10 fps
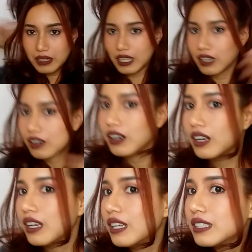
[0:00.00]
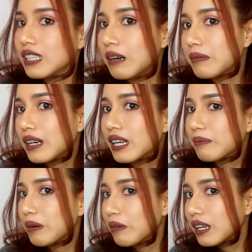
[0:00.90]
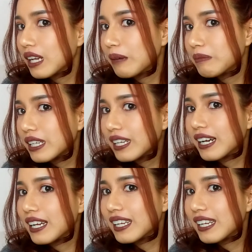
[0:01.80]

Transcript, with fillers: นี้ก็สามารถแบบว่าทำอย่างนี้ได้